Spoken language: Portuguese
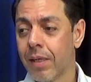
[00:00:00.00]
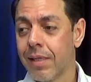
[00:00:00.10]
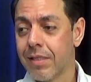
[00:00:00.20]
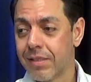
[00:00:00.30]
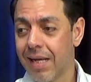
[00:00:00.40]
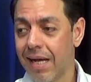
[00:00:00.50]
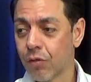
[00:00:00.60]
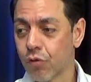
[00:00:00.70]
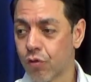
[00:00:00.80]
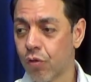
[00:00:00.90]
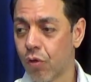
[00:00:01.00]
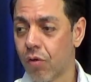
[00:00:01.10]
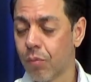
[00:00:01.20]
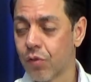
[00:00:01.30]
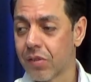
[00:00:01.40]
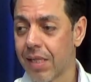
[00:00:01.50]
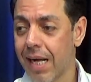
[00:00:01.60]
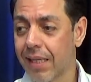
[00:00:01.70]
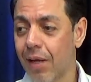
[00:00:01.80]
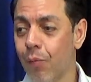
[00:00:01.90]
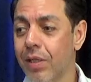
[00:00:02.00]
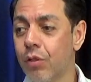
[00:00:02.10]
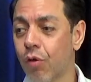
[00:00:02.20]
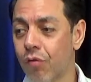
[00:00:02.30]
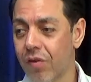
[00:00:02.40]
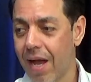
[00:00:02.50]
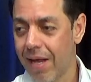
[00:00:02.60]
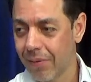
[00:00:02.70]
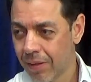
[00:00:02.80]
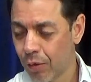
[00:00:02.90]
já anunciou como destaque, é o hidroviário.